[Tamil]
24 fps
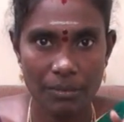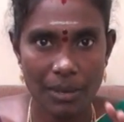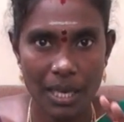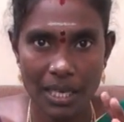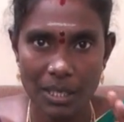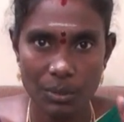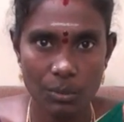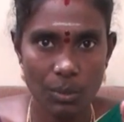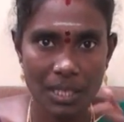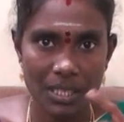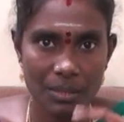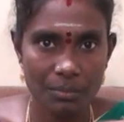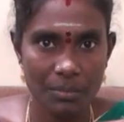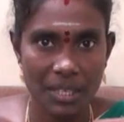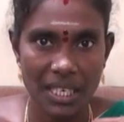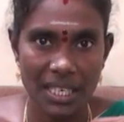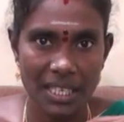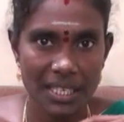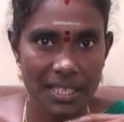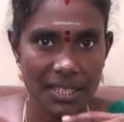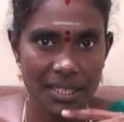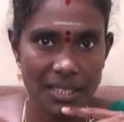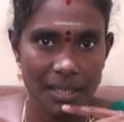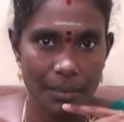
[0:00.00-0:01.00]
வாக்குவாதம்
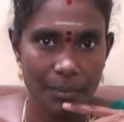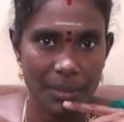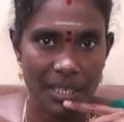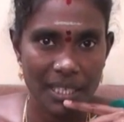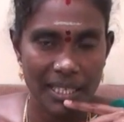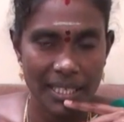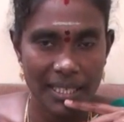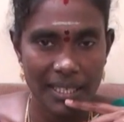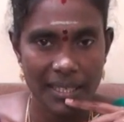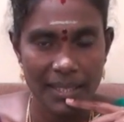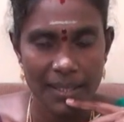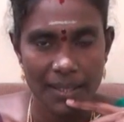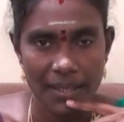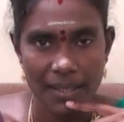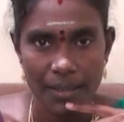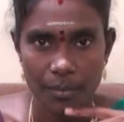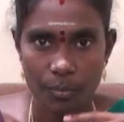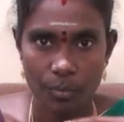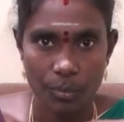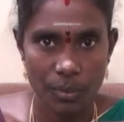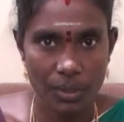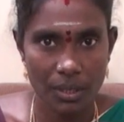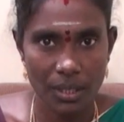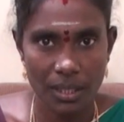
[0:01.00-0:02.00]
நடக்குது அப்படின்னா
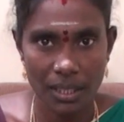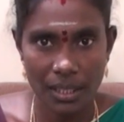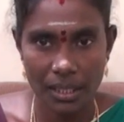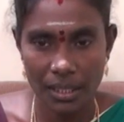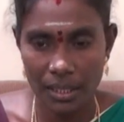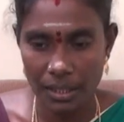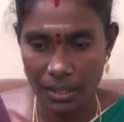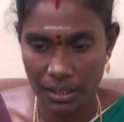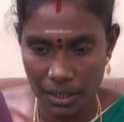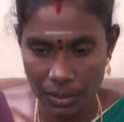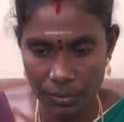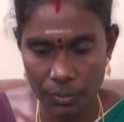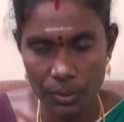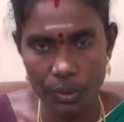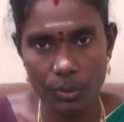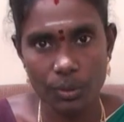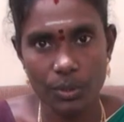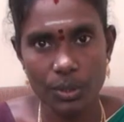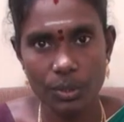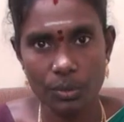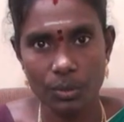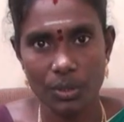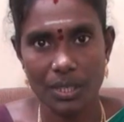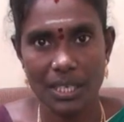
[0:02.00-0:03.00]
இப்போ இவர்
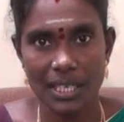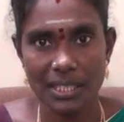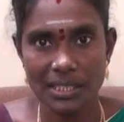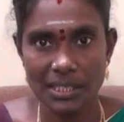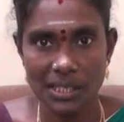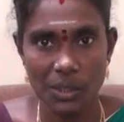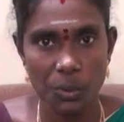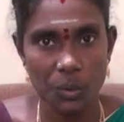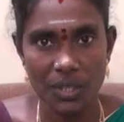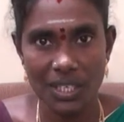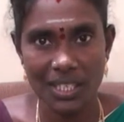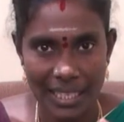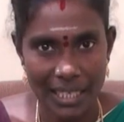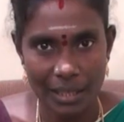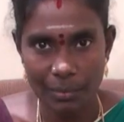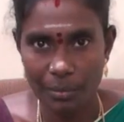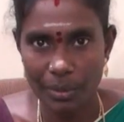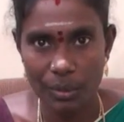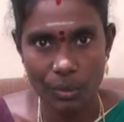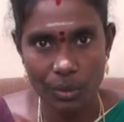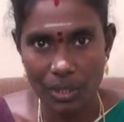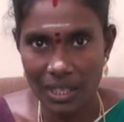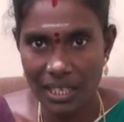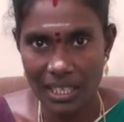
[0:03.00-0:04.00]
வந்து ஒரு கட்சியினுடைய
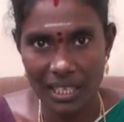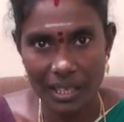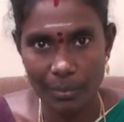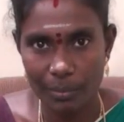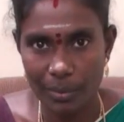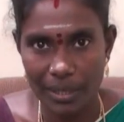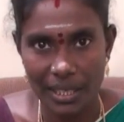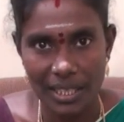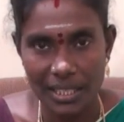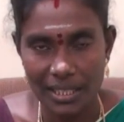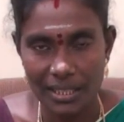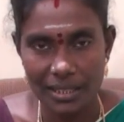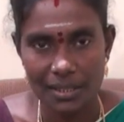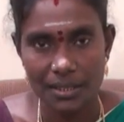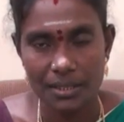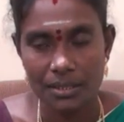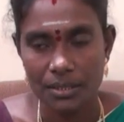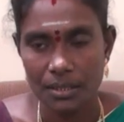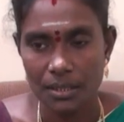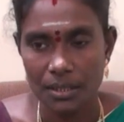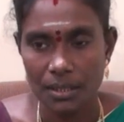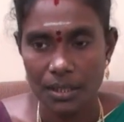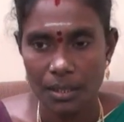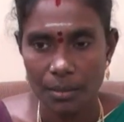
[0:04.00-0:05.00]
தலைமை ஒருங்கிணைப்பாளர்
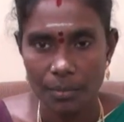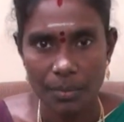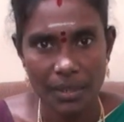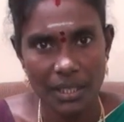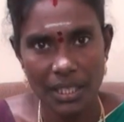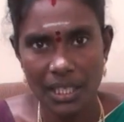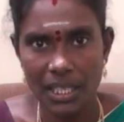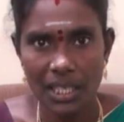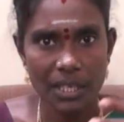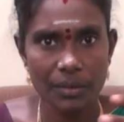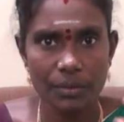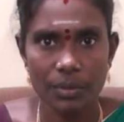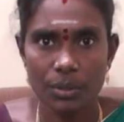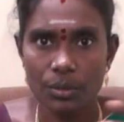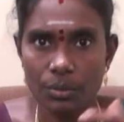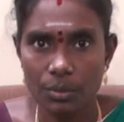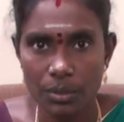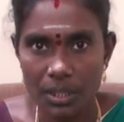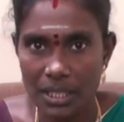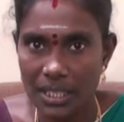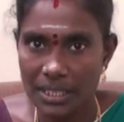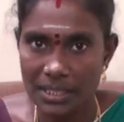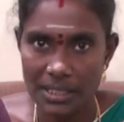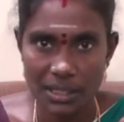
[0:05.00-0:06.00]
இப்போ நீங்கள் வந்து
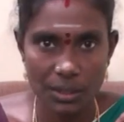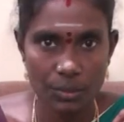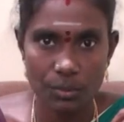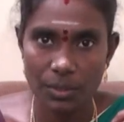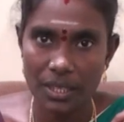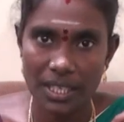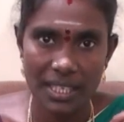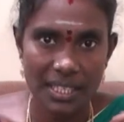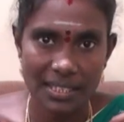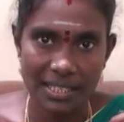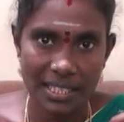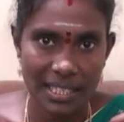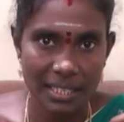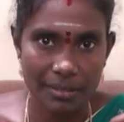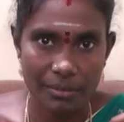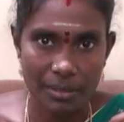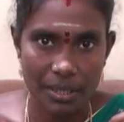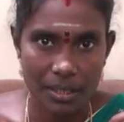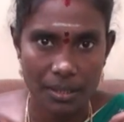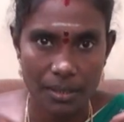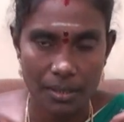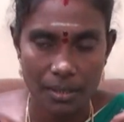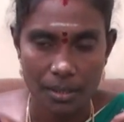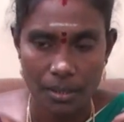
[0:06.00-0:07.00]
ஒரு கட்சியினுடைய
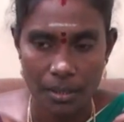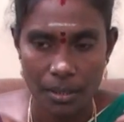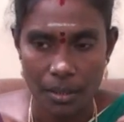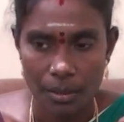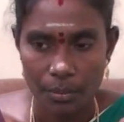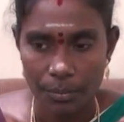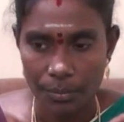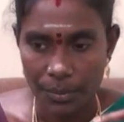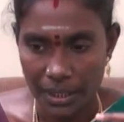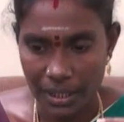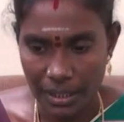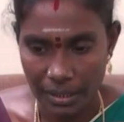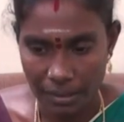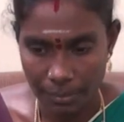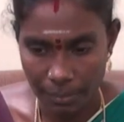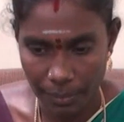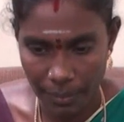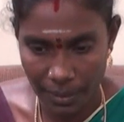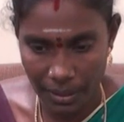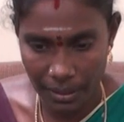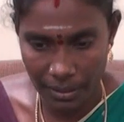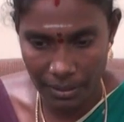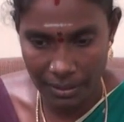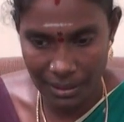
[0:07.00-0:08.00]
தலைவர் இப்போ
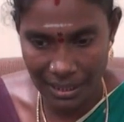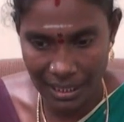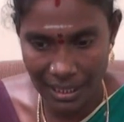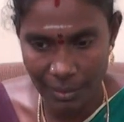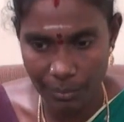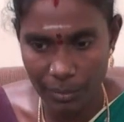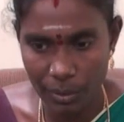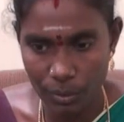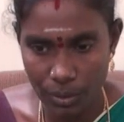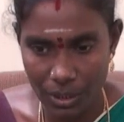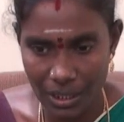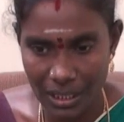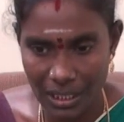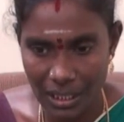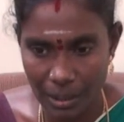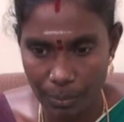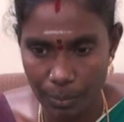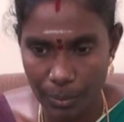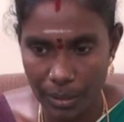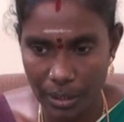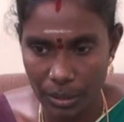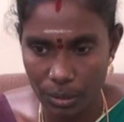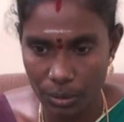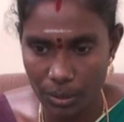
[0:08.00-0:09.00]
இப்போ தலைமை
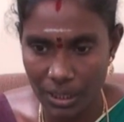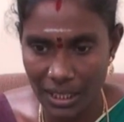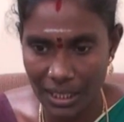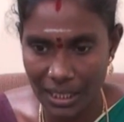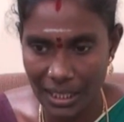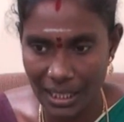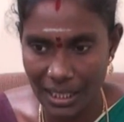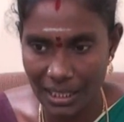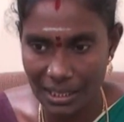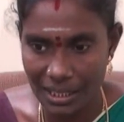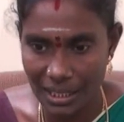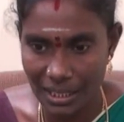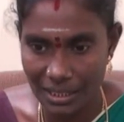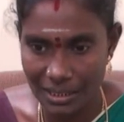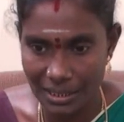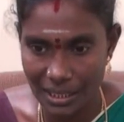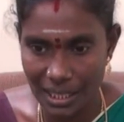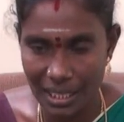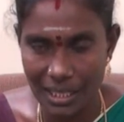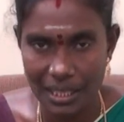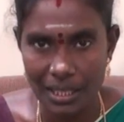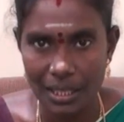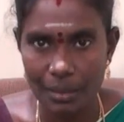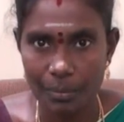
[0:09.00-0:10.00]
ஒருங்கிணைப்பாளரோட கருத்தியல்
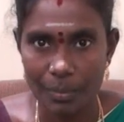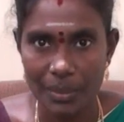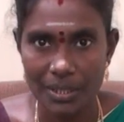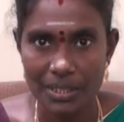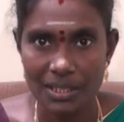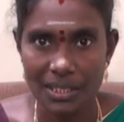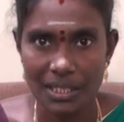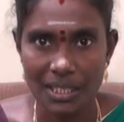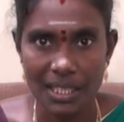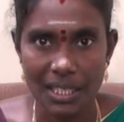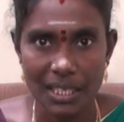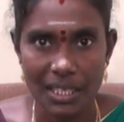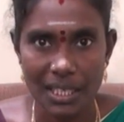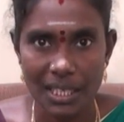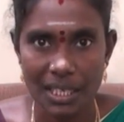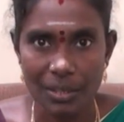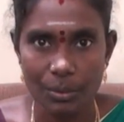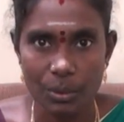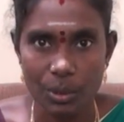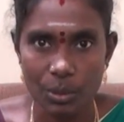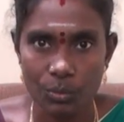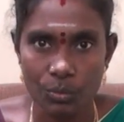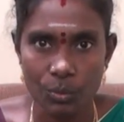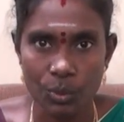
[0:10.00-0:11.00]
சார்ந்த பிரச்சனையை
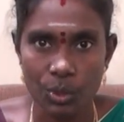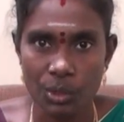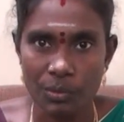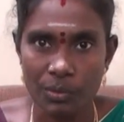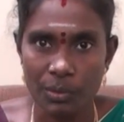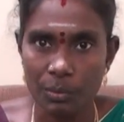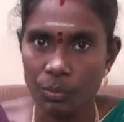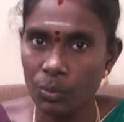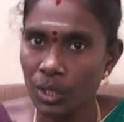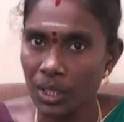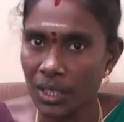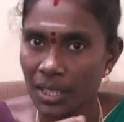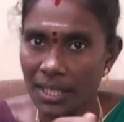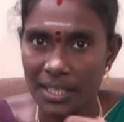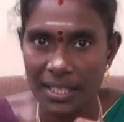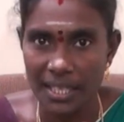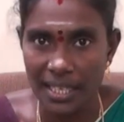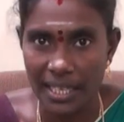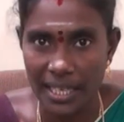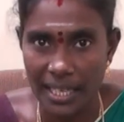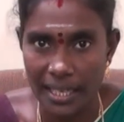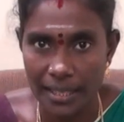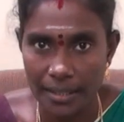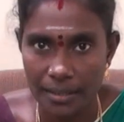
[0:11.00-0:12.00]
நீங்கள் வந்து முன்
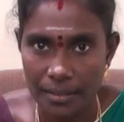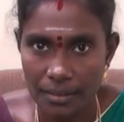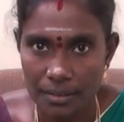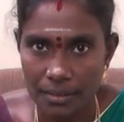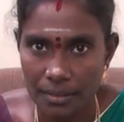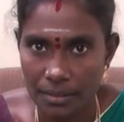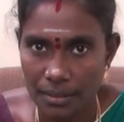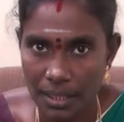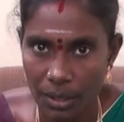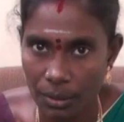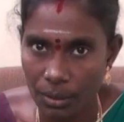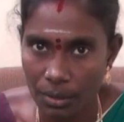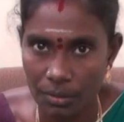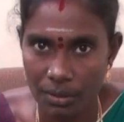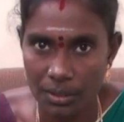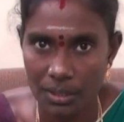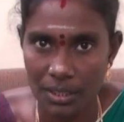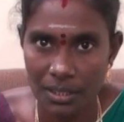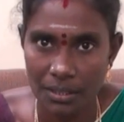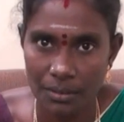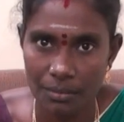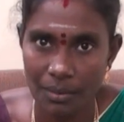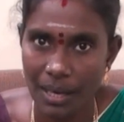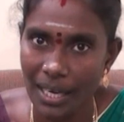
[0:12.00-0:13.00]
முன்னெடுக்கிறீங்க அவரை
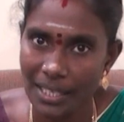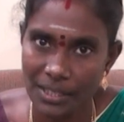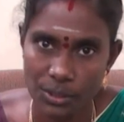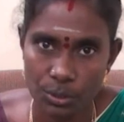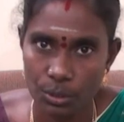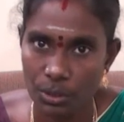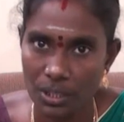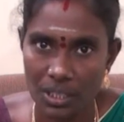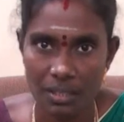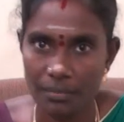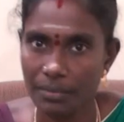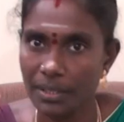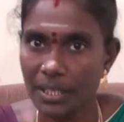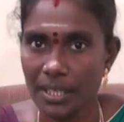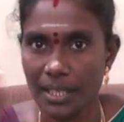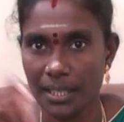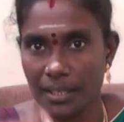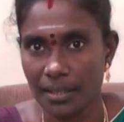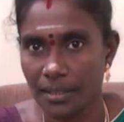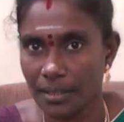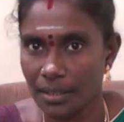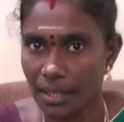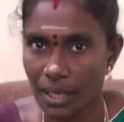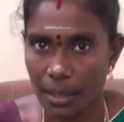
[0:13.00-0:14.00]
வந்து வாய்ச்சொல்லில்
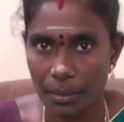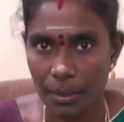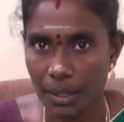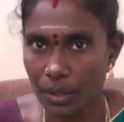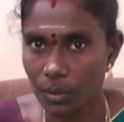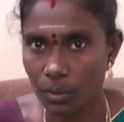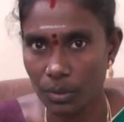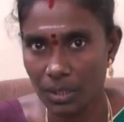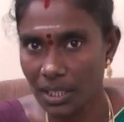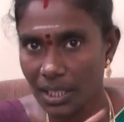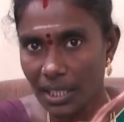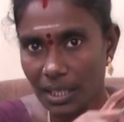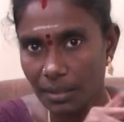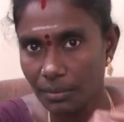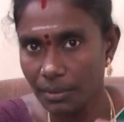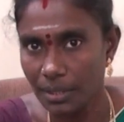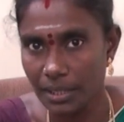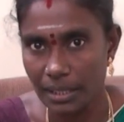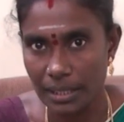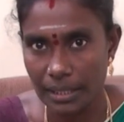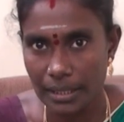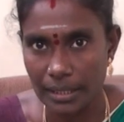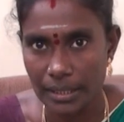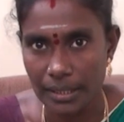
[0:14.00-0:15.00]
வீரர் அப்படின்னு ஒரு
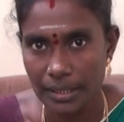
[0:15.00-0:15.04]
கேள்வி